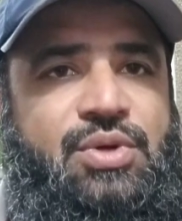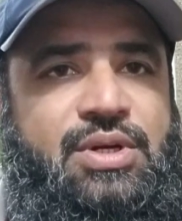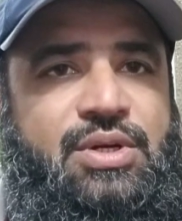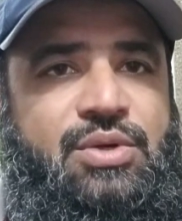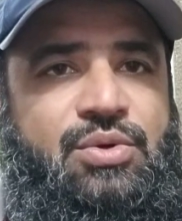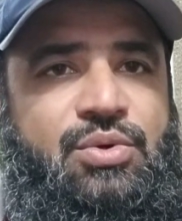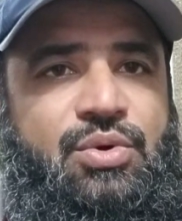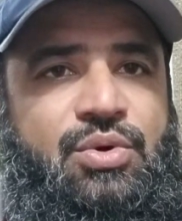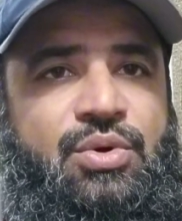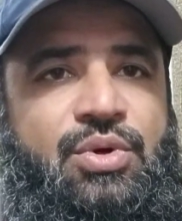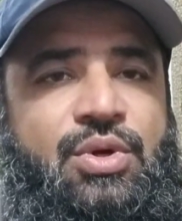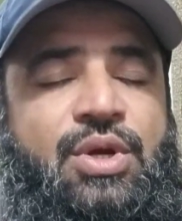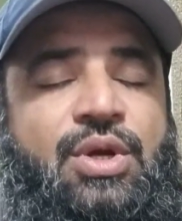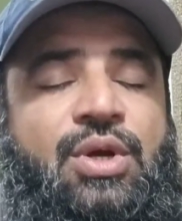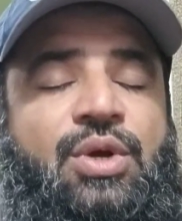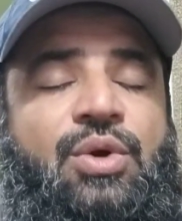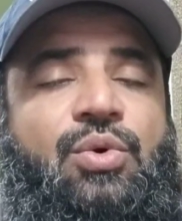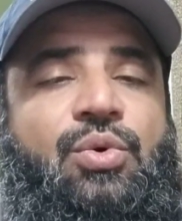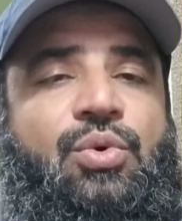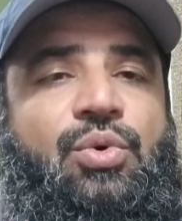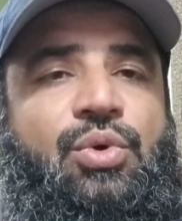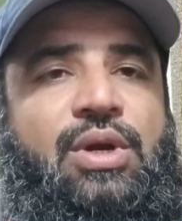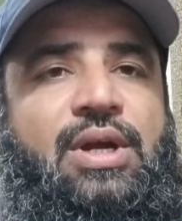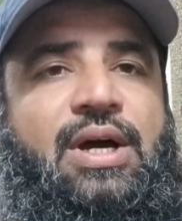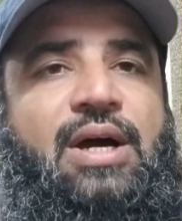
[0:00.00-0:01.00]
इनको
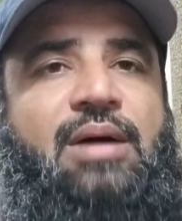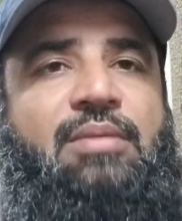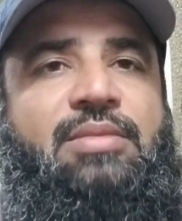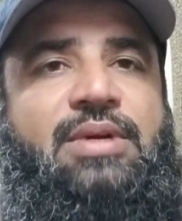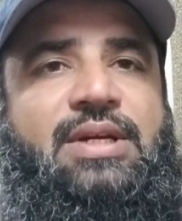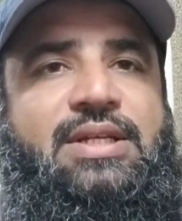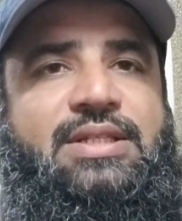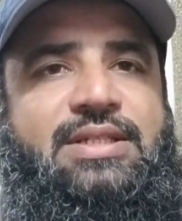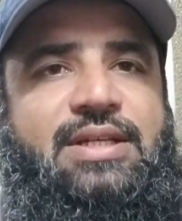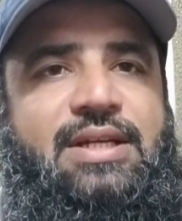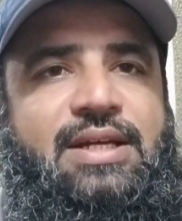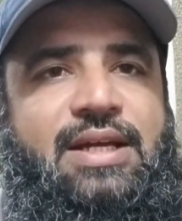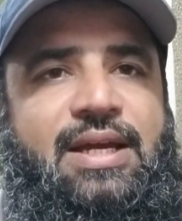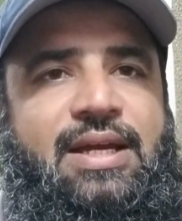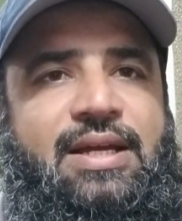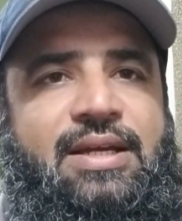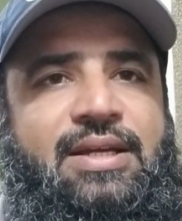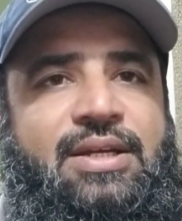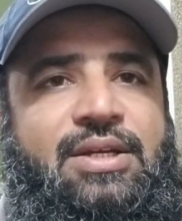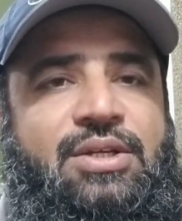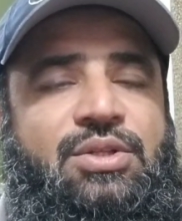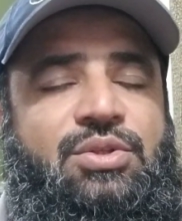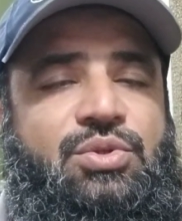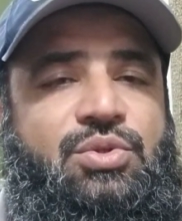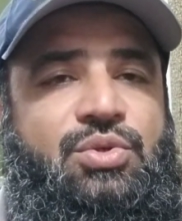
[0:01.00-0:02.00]
ग़ुलाम नज़र आए
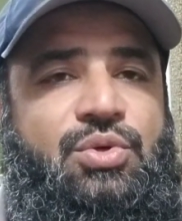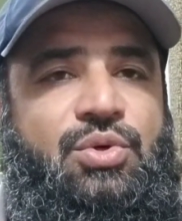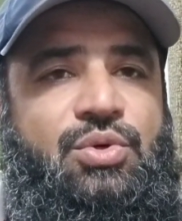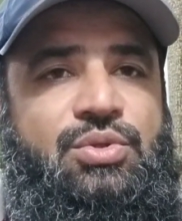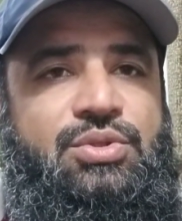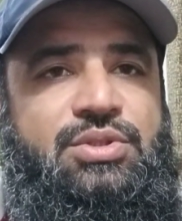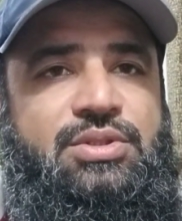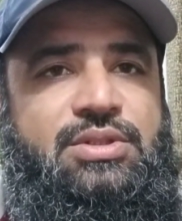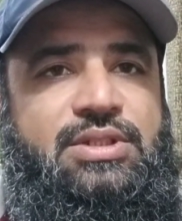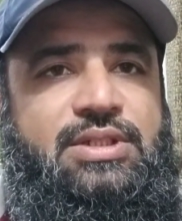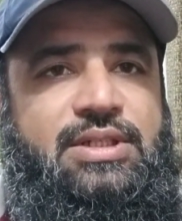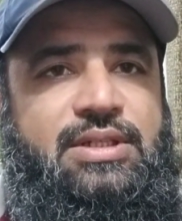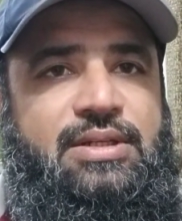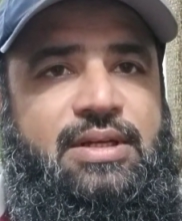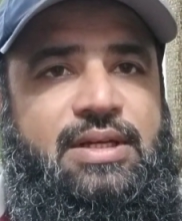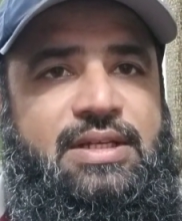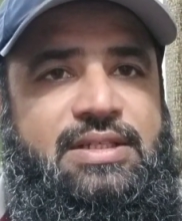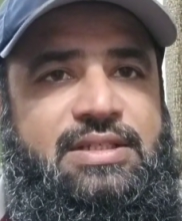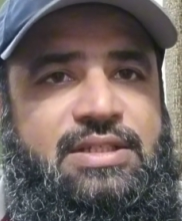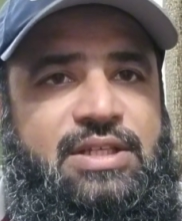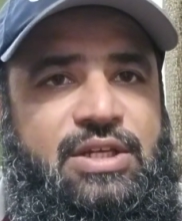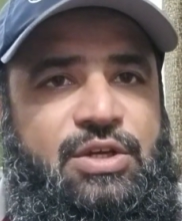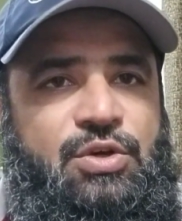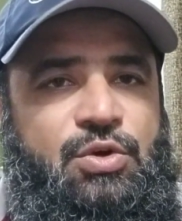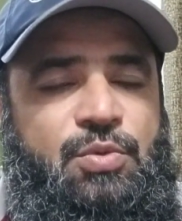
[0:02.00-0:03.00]
तो
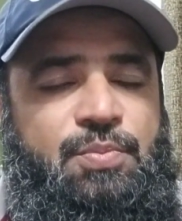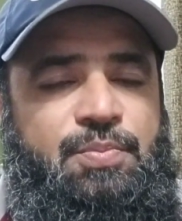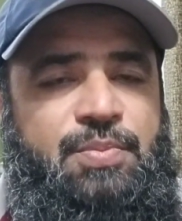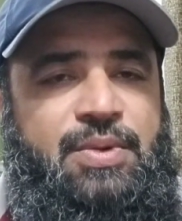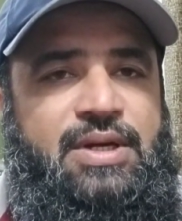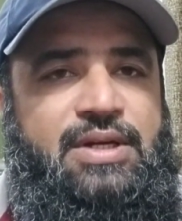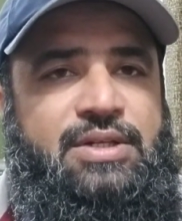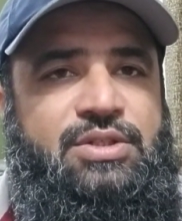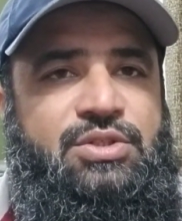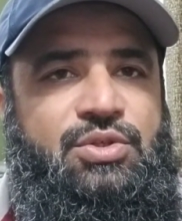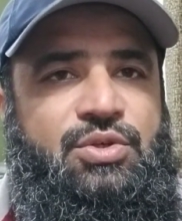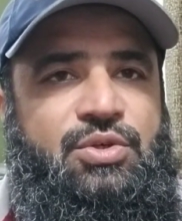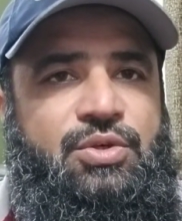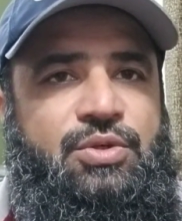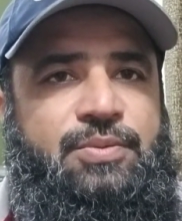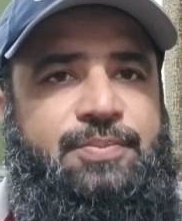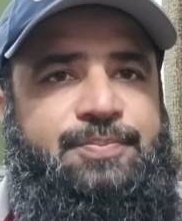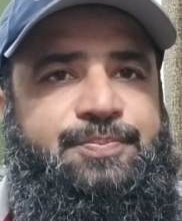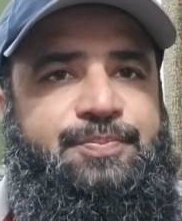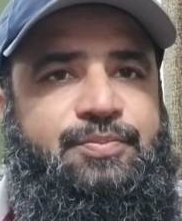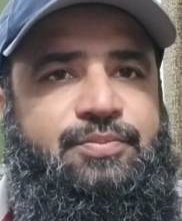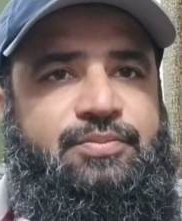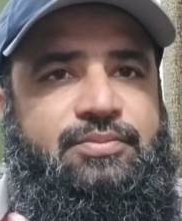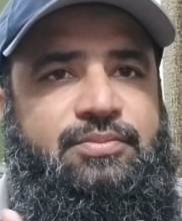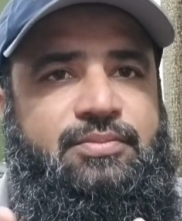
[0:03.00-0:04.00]
इसके ऊपर जो
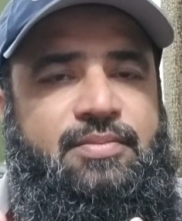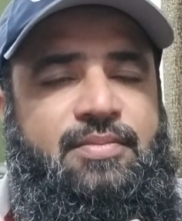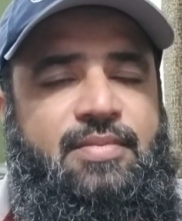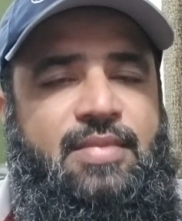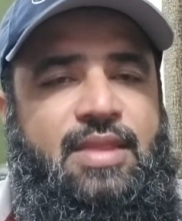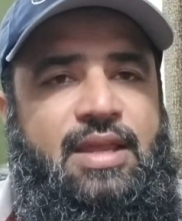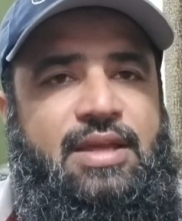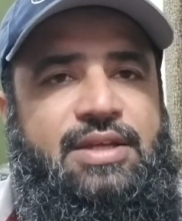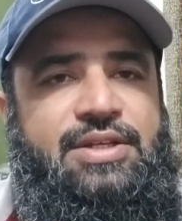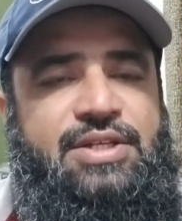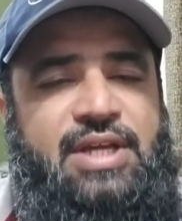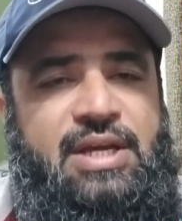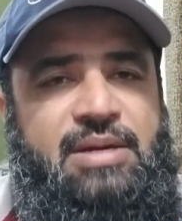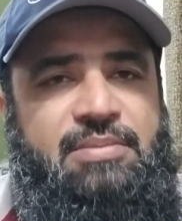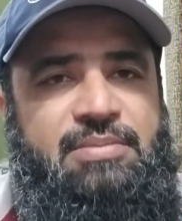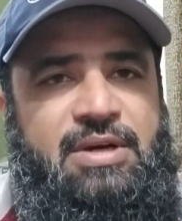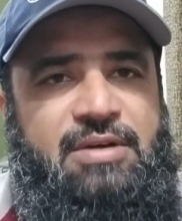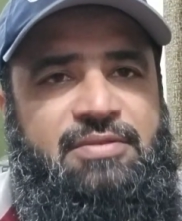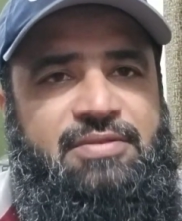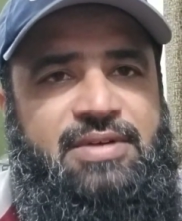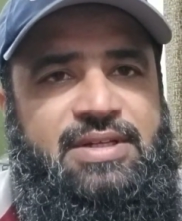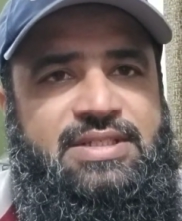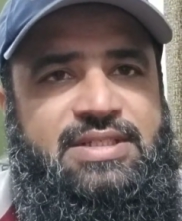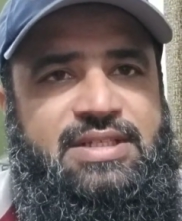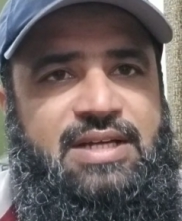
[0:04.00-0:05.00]
ये
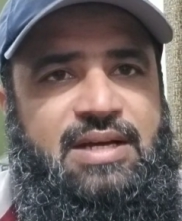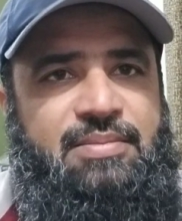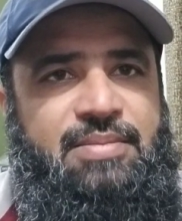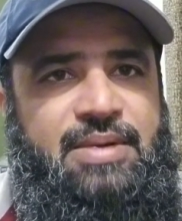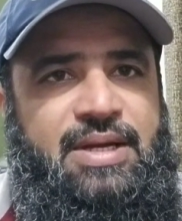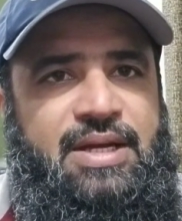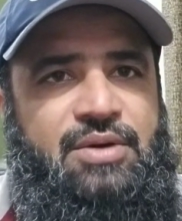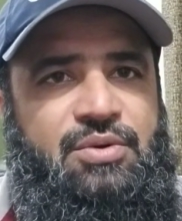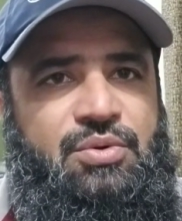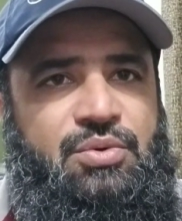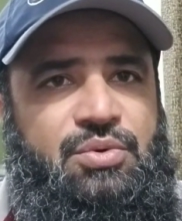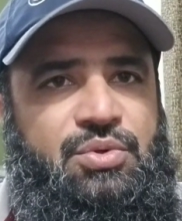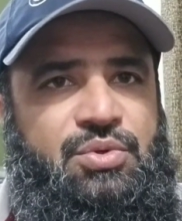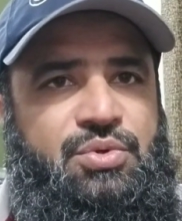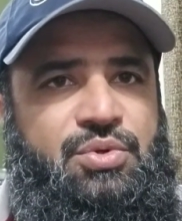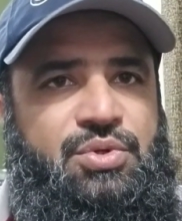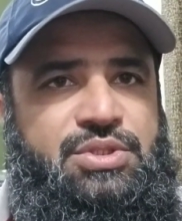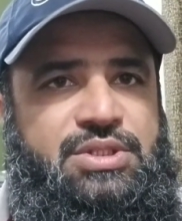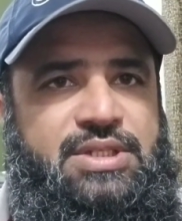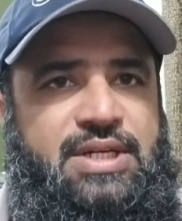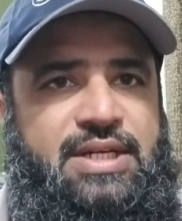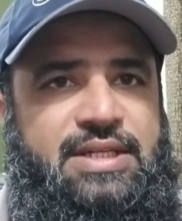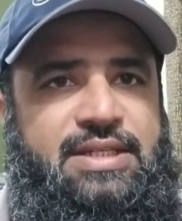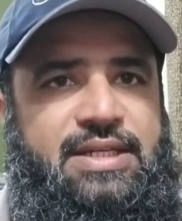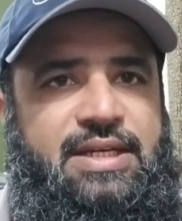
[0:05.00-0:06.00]
मरवत साहब हैं उनको
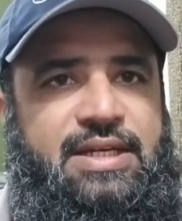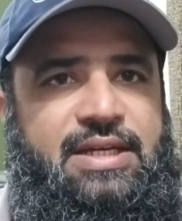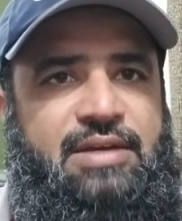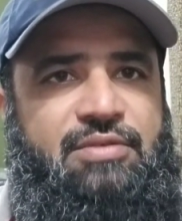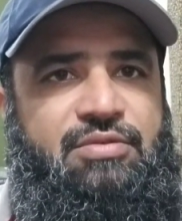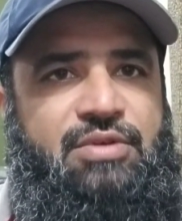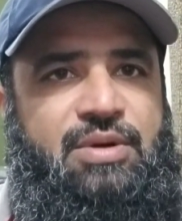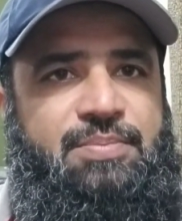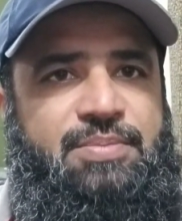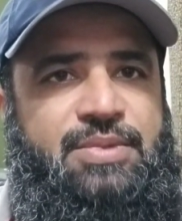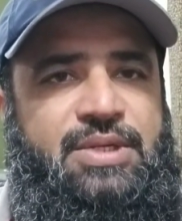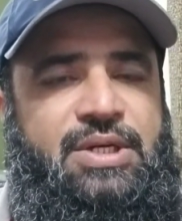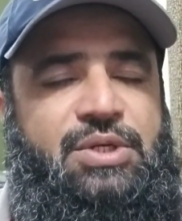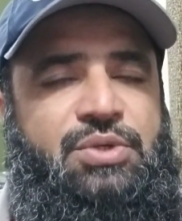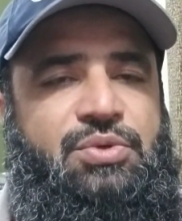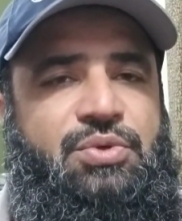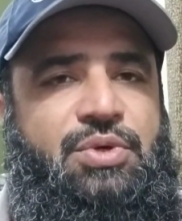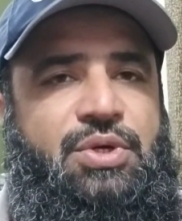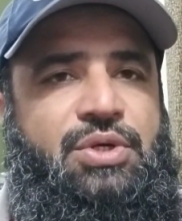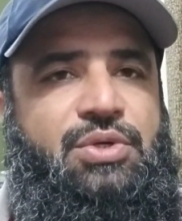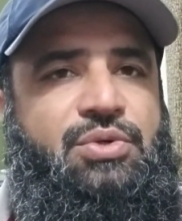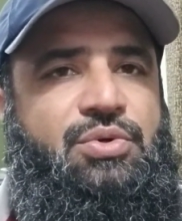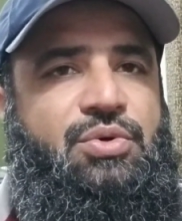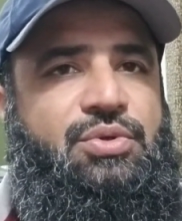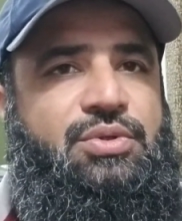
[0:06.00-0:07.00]
चाहिए कि वो अपने
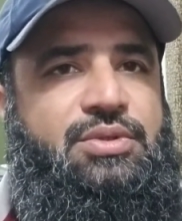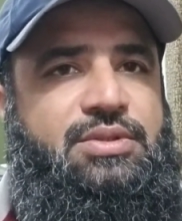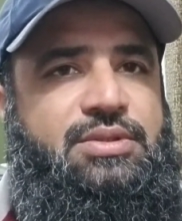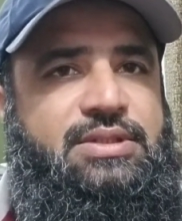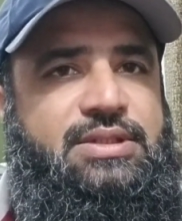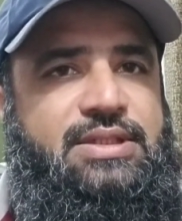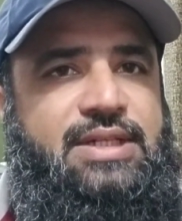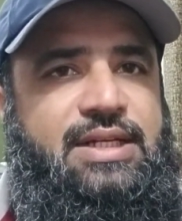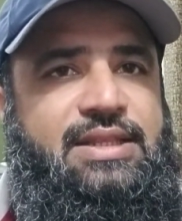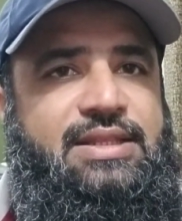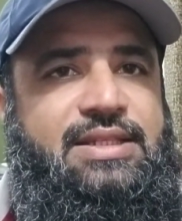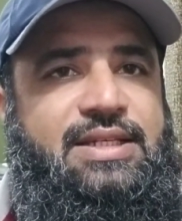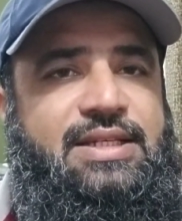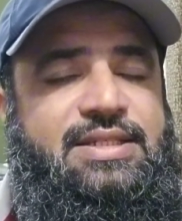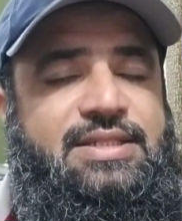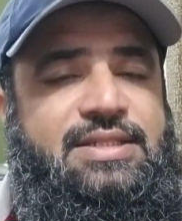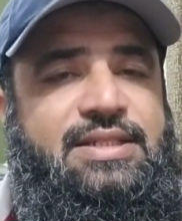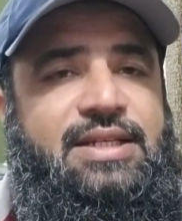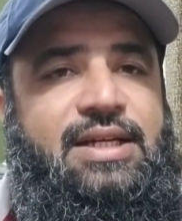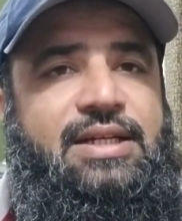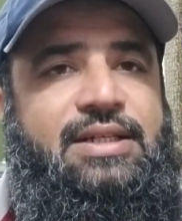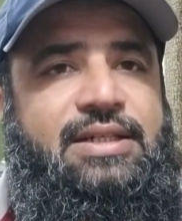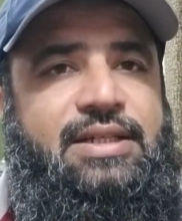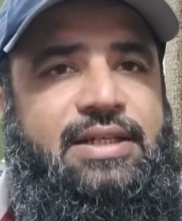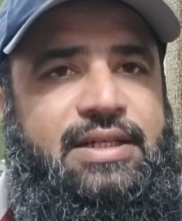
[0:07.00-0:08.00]
ट्वीट को जल्द अज
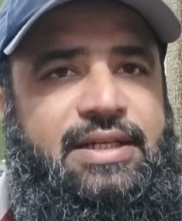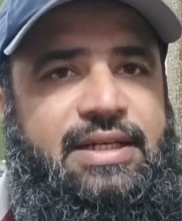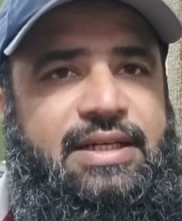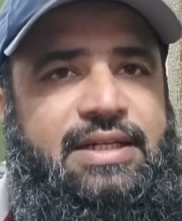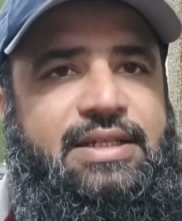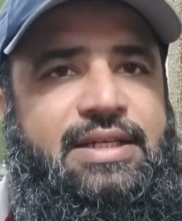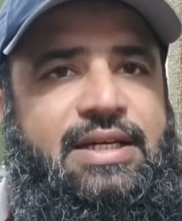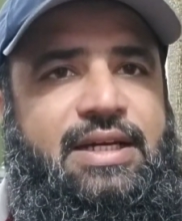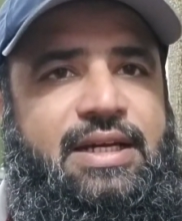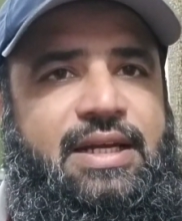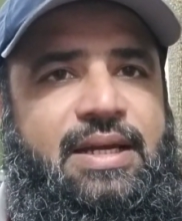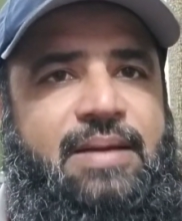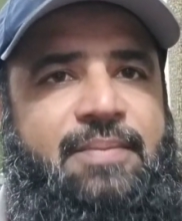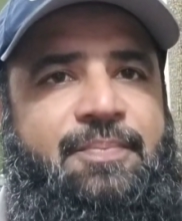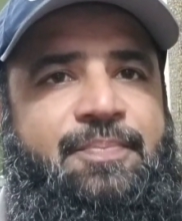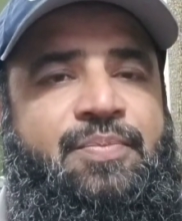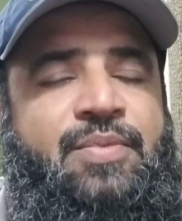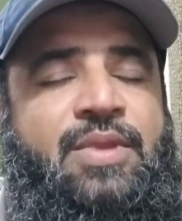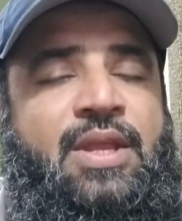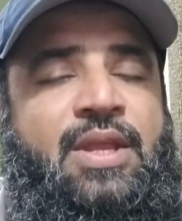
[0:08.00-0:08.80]
जल्द डिलीट करें